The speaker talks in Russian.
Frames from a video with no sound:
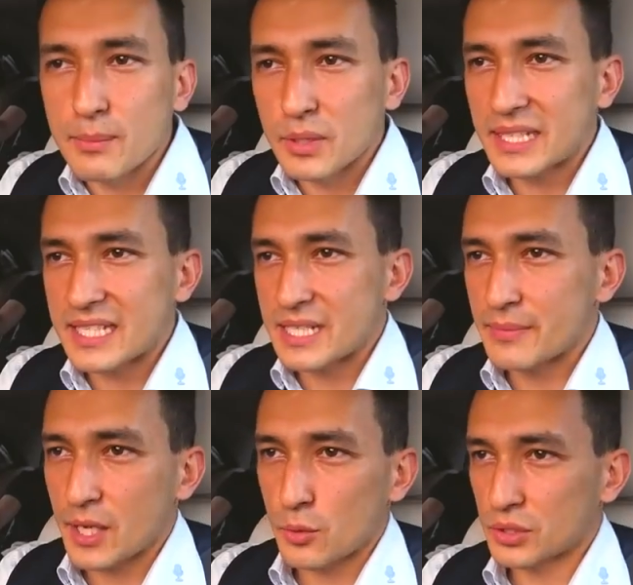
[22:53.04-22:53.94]

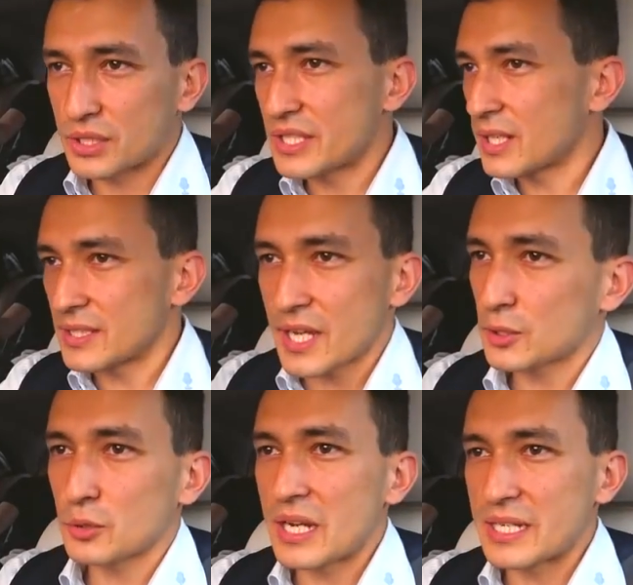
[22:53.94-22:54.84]
обладателями какой-то не,
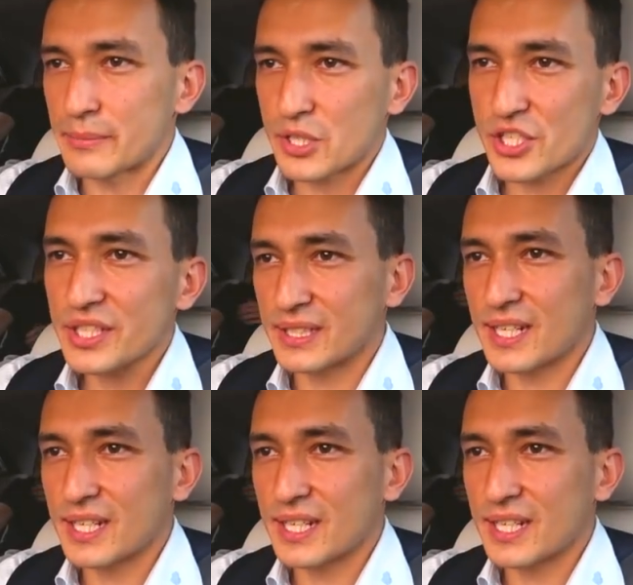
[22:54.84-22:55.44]
неактуальной машины,